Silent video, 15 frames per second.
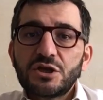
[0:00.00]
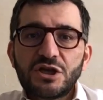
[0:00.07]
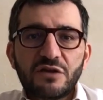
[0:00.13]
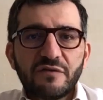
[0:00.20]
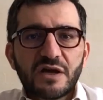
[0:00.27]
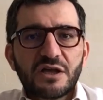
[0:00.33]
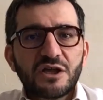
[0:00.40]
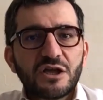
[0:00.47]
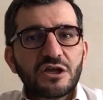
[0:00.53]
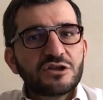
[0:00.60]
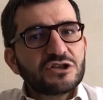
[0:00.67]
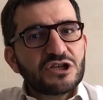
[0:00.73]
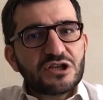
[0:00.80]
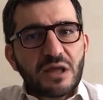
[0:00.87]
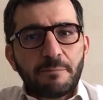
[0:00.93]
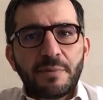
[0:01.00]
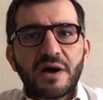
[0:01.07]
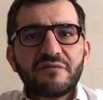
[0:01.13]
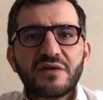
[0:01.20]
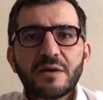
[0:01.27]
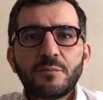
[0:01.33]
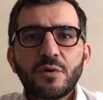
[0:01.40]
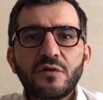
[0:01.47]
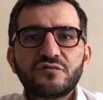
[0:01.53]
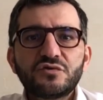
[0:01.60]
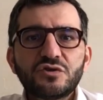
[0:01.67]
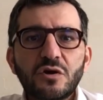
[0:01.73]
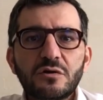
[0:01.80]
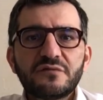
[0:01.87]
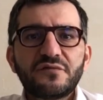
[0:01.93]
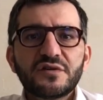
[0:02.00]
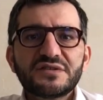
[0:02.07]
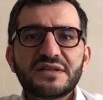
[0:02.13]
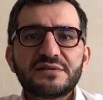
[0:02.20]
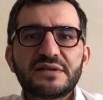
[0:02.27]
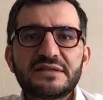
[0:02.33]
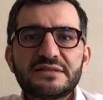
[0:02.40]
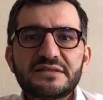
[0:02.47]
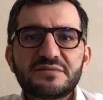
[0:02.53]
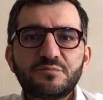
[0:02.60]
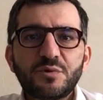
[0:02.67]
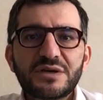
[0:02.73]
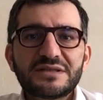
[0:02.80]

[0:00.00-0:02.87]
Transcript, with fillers: Il est vrai qu'il n'a pas à faire preuve d'une grande force d'analyse